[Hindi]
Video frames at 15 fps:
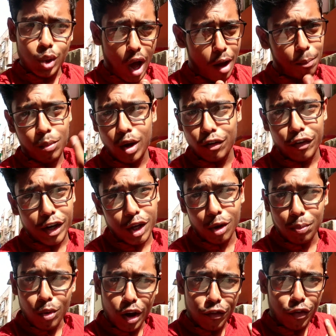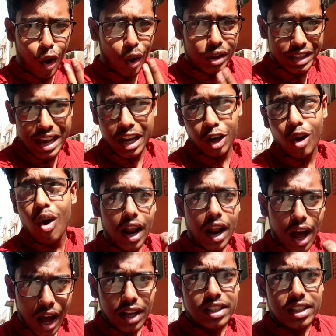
तो आप पूरा वीडियो पूरा ब्लॉग देख एंड